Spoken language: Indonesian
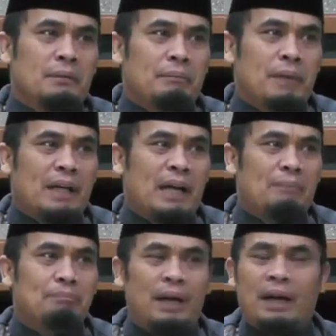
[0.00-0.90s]
maka
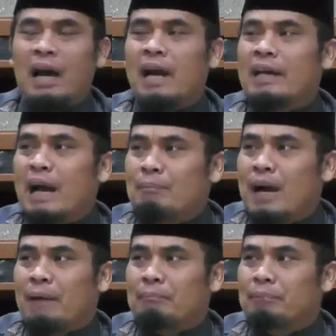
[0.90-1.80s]

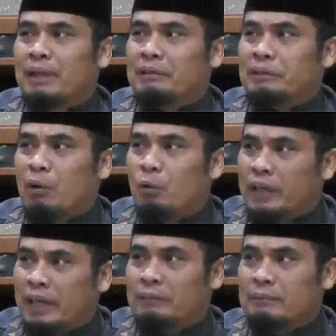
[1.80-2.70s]
beragama
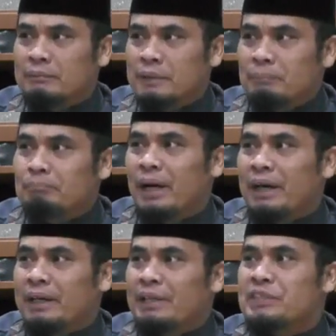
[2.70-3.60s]
bertauhid
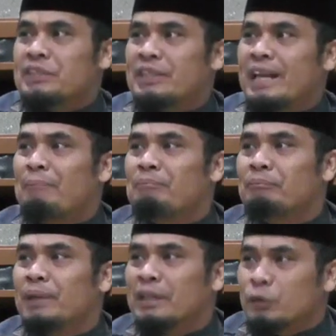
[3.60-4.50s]

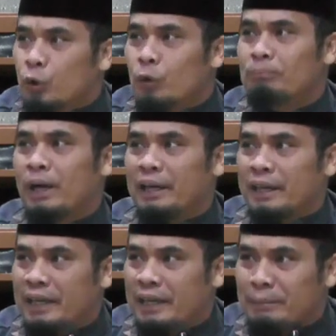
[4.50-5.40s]
berislam itu
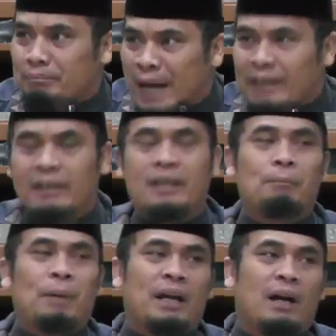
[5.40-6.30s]
beriman
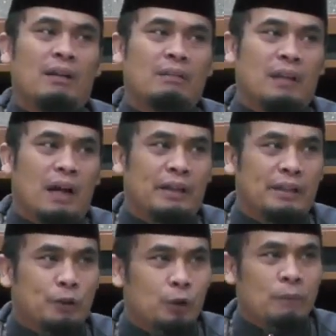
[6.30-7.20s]
kepada Allah
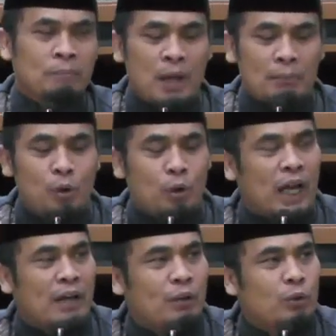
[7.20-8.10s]
itu
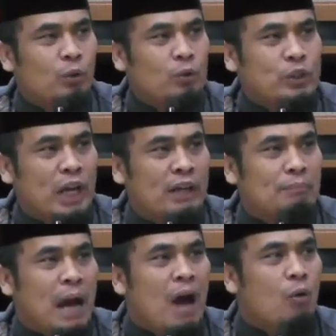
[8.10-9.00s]
bukan
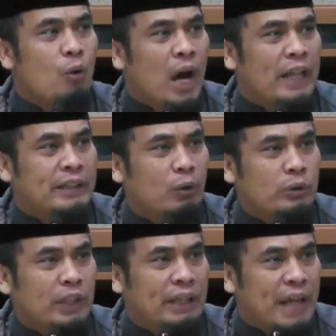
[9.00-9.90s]
urusan mau
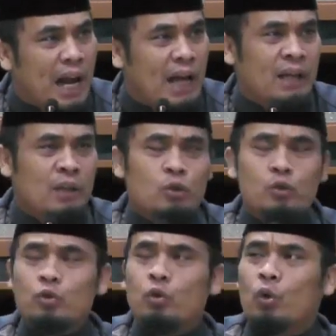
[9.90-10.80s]
atau tidak
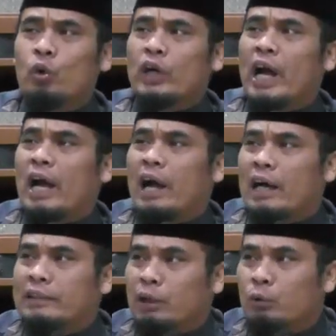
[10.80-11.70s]
suka
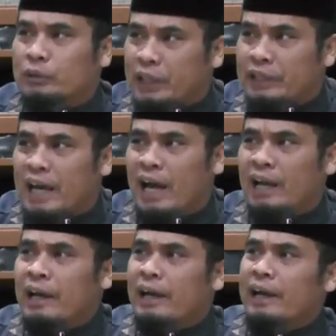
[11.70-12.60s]
atau tidak
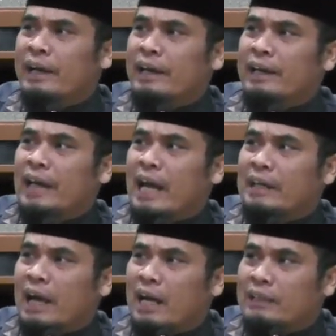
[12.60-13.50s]

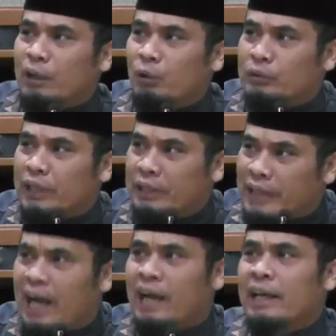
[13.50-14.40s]
ringan atau
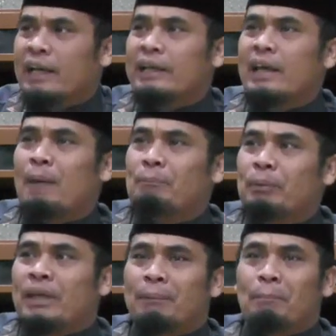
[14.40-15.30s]
tidak ya
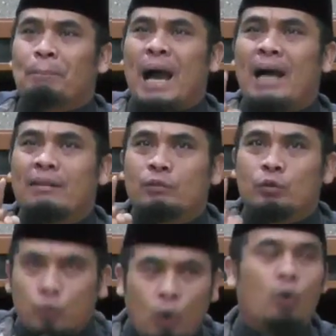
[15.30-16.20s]
pipat
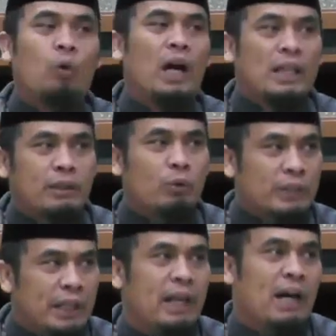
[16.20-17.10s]
atau
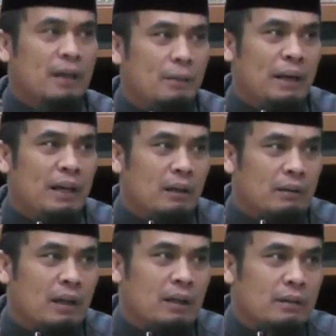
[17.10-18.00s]
tidak kepada
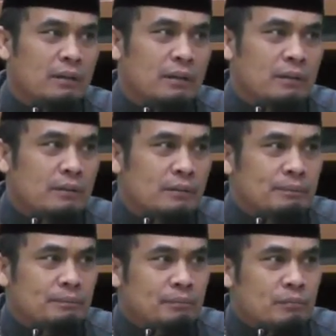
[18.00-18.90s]
Allah.
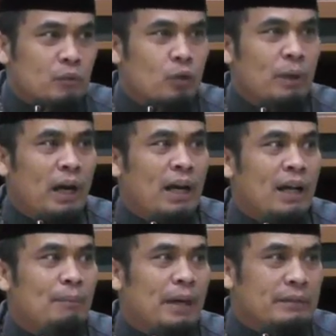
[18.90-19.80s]
Itu
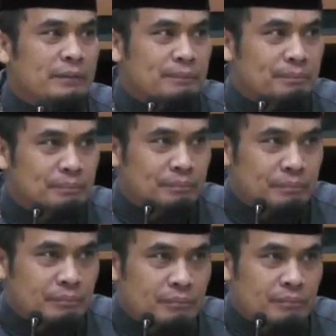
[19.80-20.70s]
beragama itu.
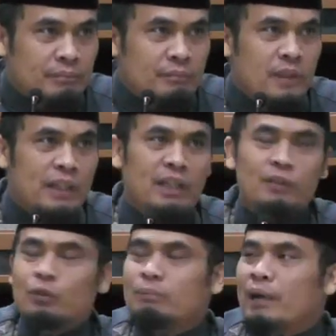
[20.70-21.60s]
Jadi
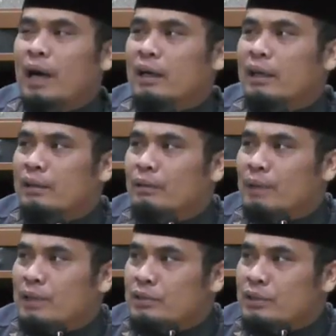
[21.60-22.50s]
antum berangkat ke
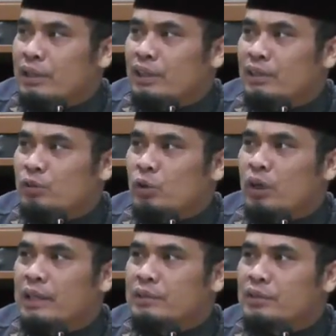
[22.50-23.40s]
masjid,
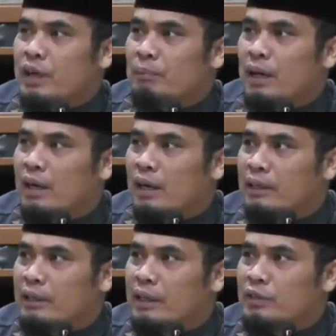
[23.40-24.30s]
sholat
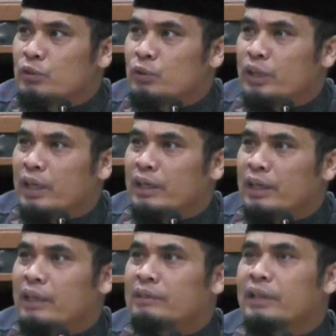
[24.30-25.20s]
jamaah dilanjutkan
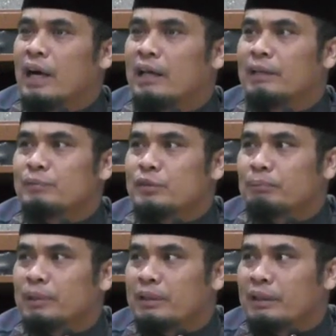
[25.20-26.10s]
dengan taklim
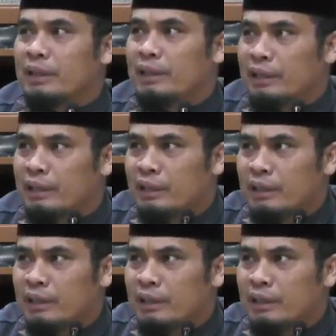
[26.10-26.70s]
seperti ini.